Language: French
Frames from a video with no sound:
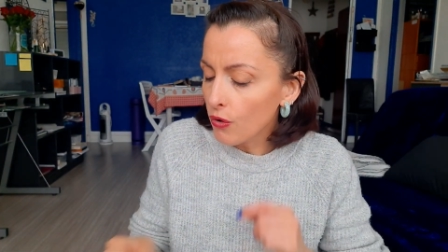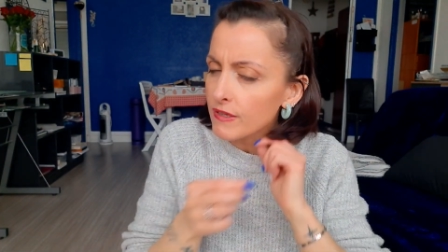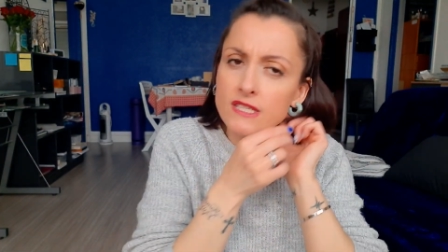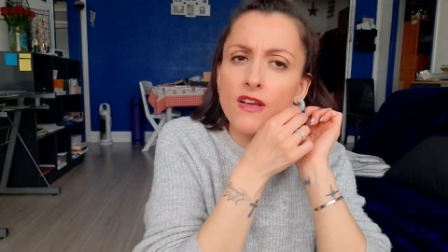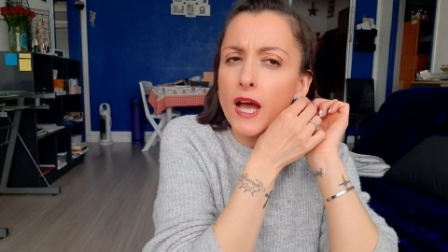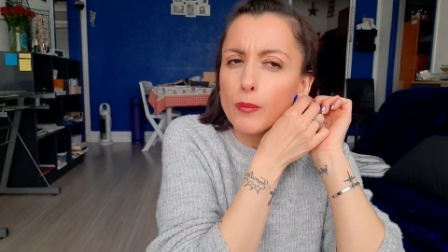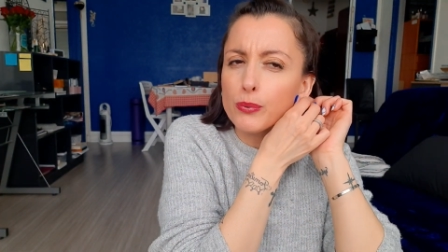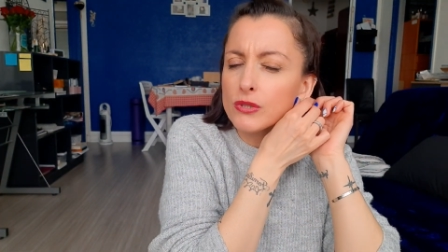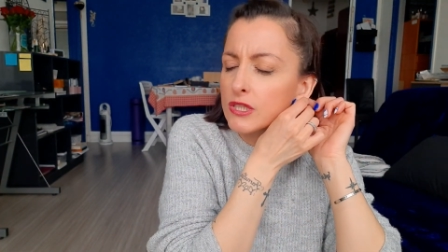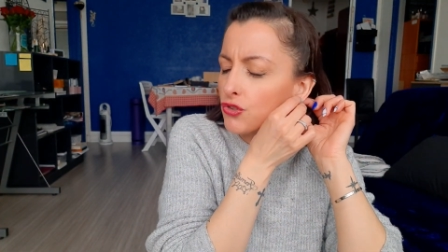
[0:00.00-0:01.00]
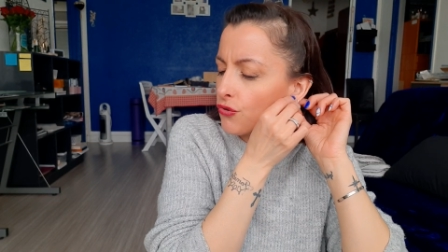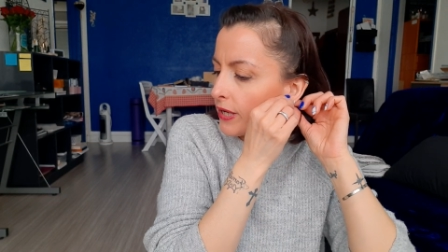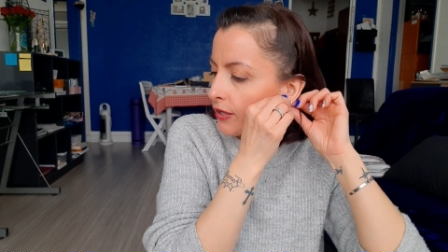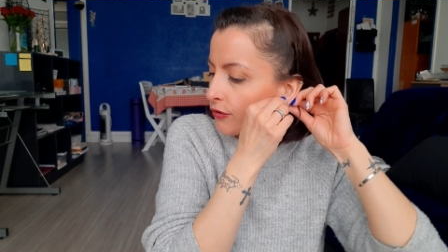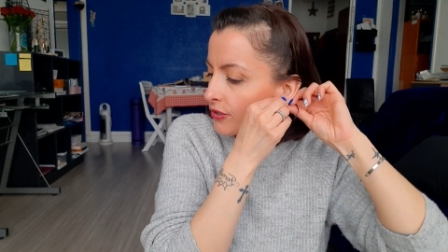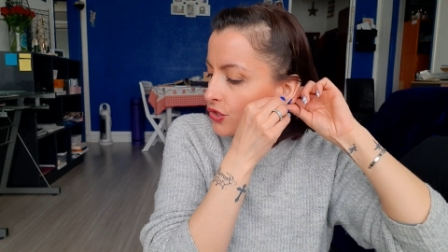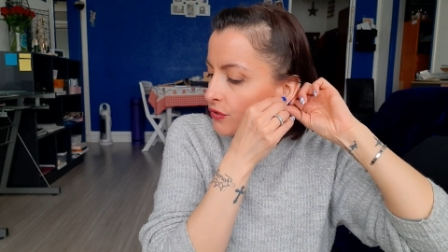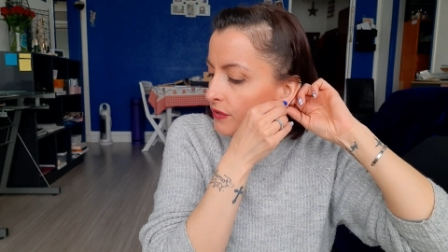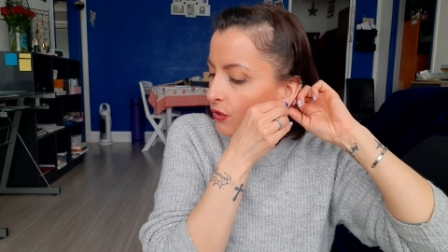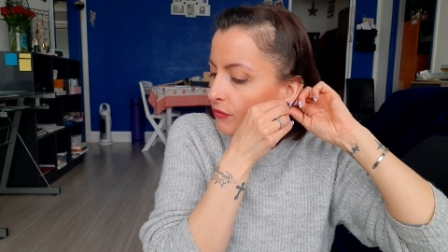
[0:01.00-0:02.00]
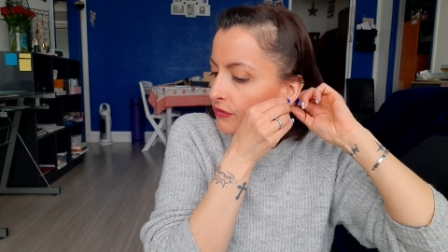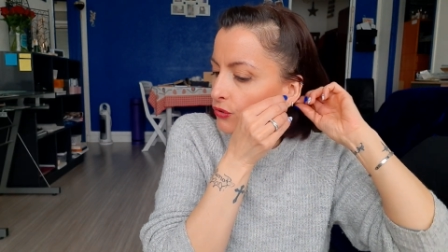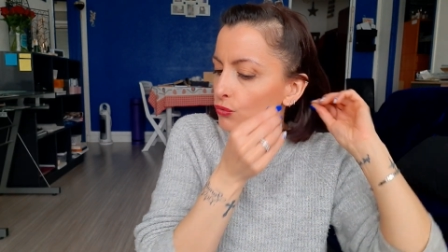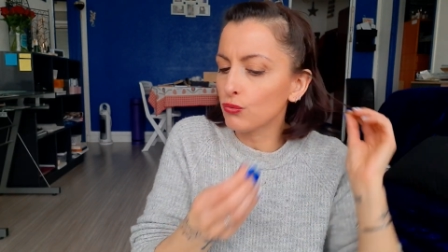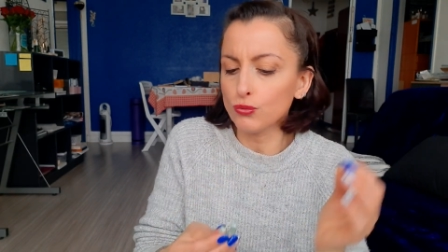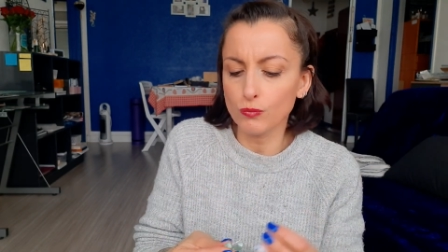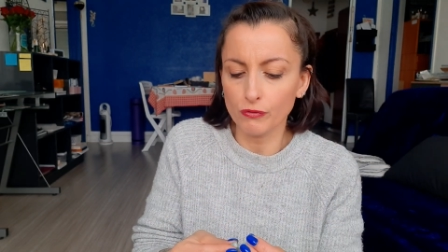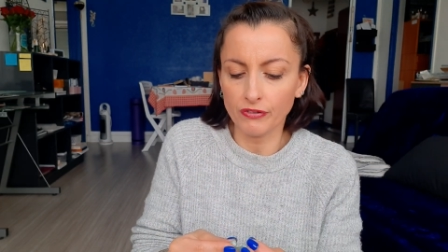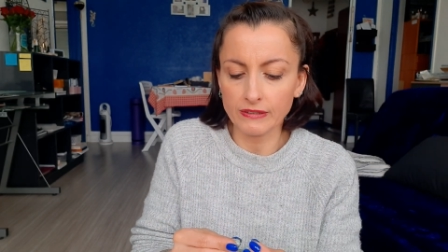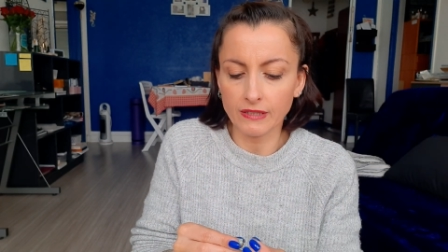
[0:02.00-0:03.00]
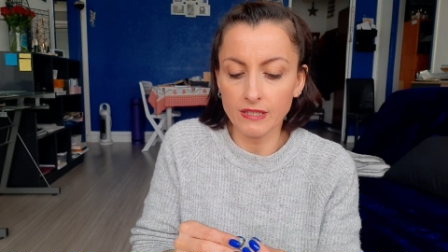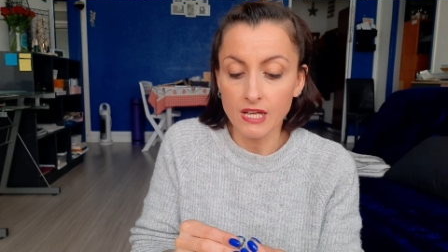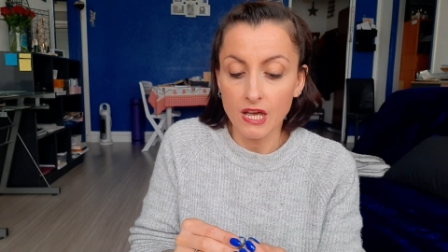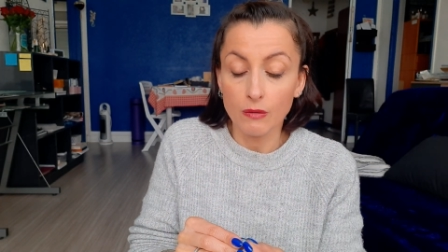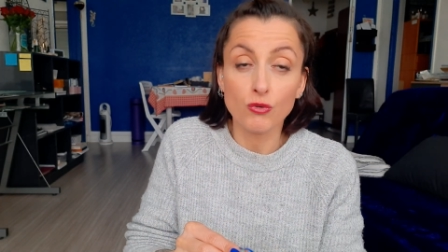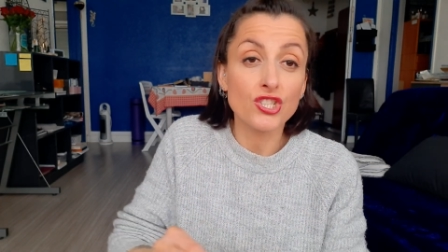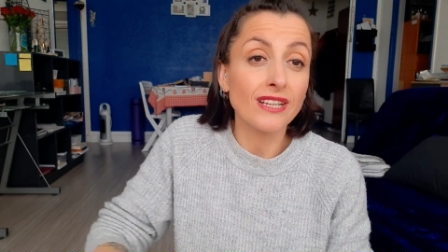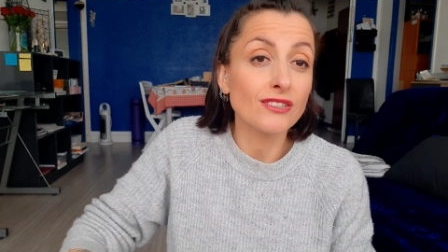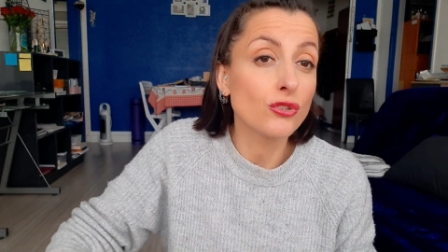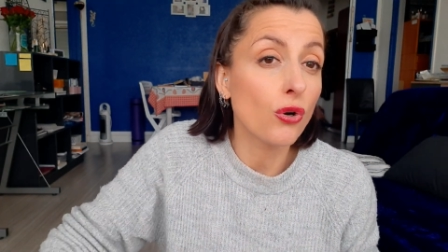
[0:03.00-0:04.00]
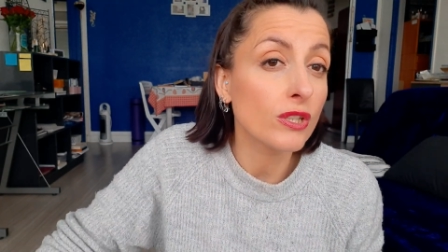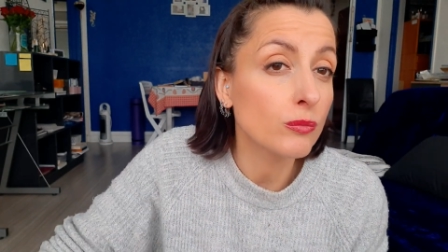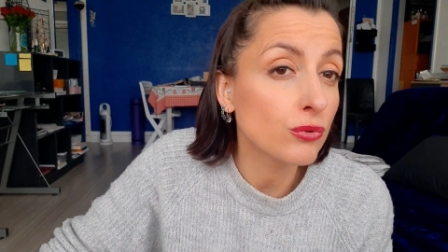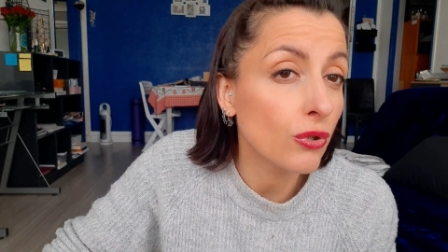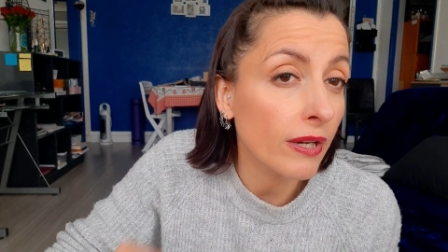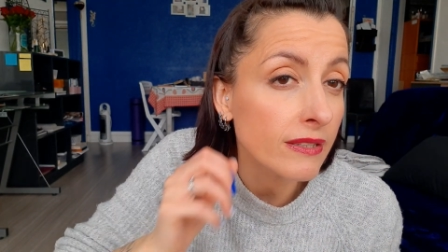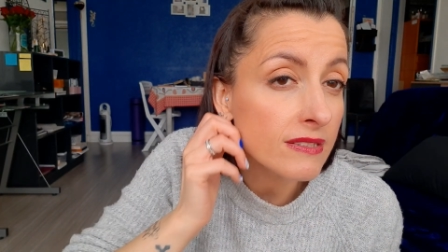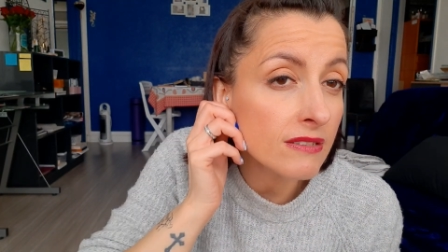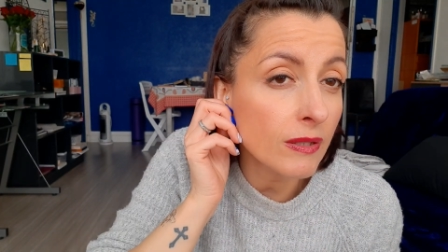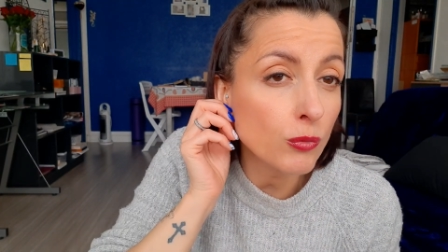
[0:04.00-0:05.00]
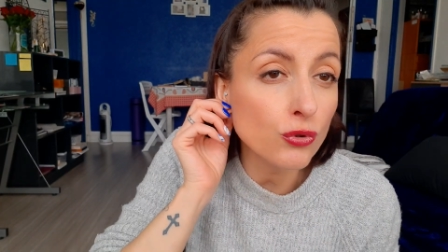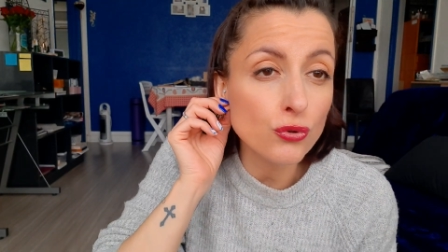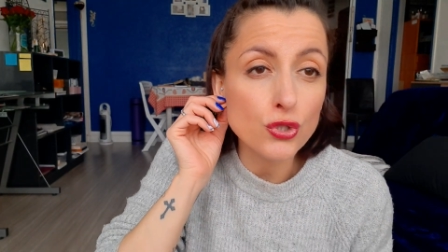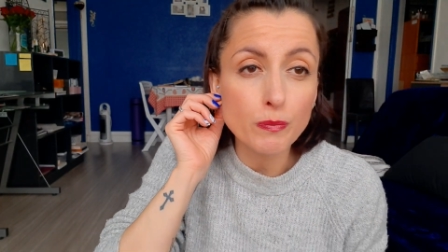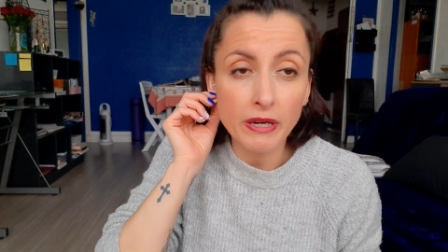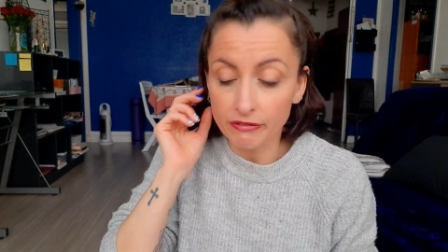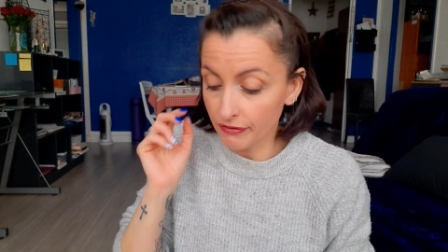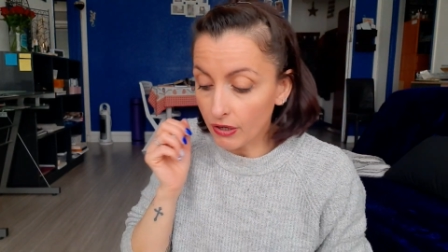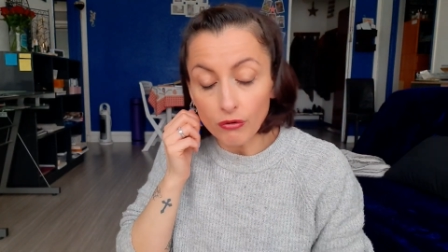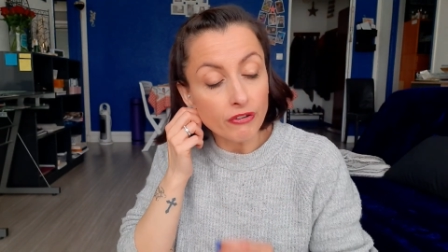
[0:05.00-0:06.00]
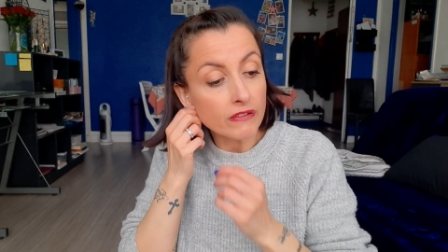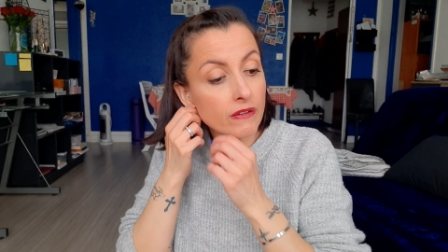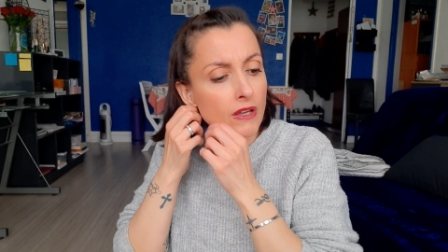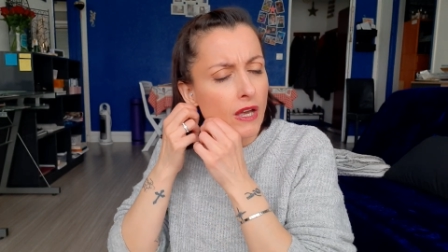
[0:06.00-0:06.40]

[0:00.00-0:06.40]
On va se faire un petit try. Je vais enlever tout mon fatras. Moi, j'adore les boucles d'oreilles. C'est vraiment ce que je préfère, en fait.